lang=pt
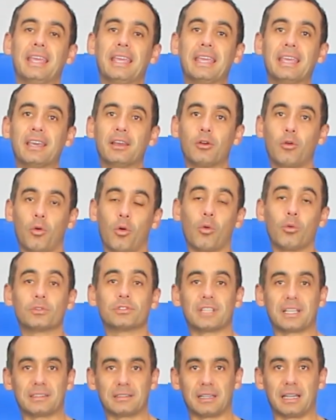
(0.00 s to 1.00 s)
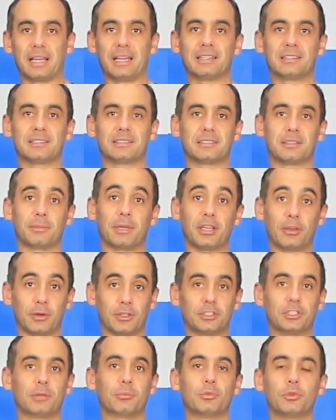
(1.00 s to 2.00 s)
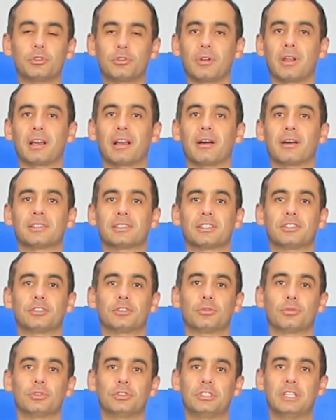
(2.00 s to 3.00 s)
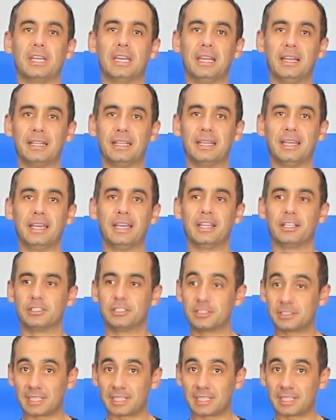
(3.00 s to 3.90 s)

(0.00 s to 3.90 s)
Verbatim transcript: e com os atletas também, que eu achei muito legal essa atitude dele, de